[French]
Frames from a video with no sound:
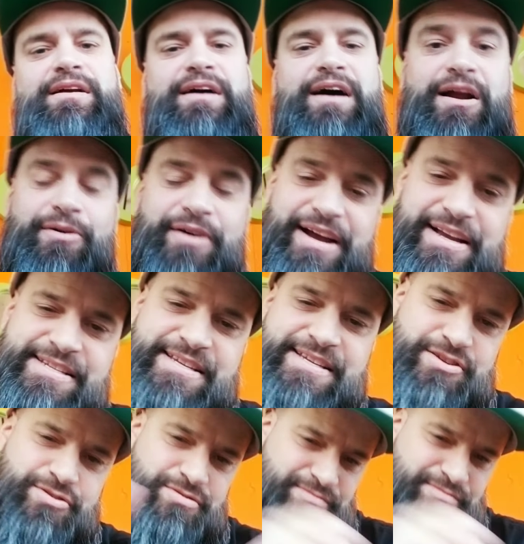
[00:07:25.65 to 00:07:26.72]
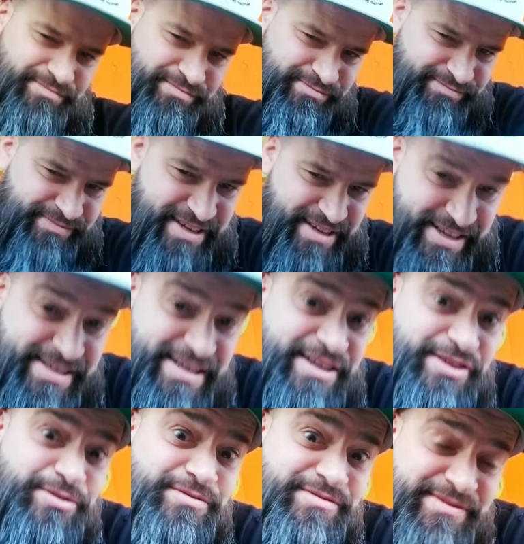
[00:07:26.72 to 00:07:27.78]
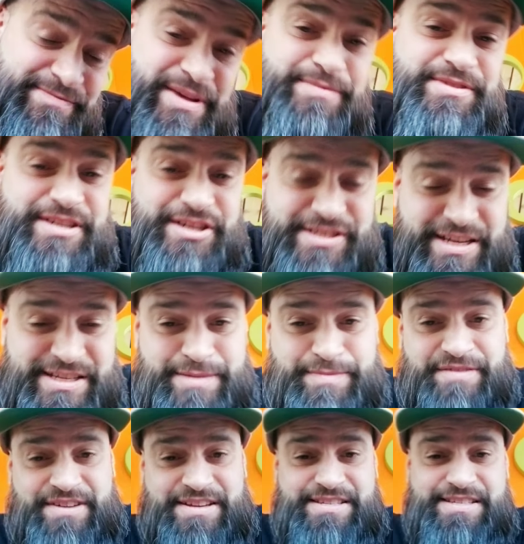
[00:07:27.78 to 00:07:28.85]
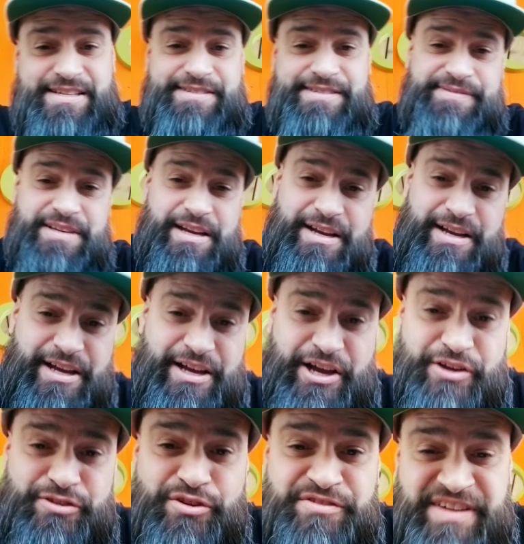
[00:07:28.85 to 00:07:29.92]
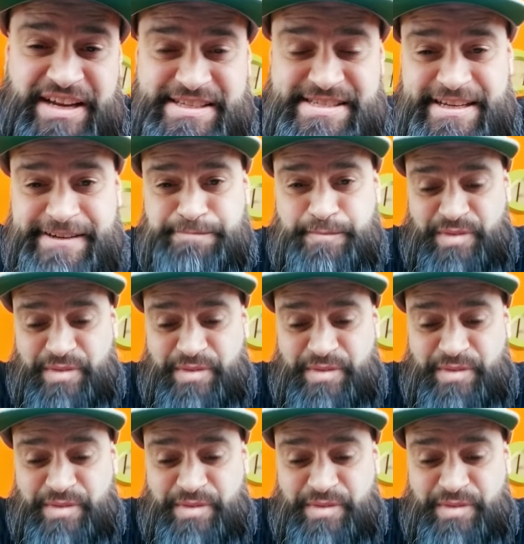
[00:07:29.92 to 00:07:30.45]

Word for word: Alors, essayons, essayons, même si je sais que ce n'est pas facile, de faire ça.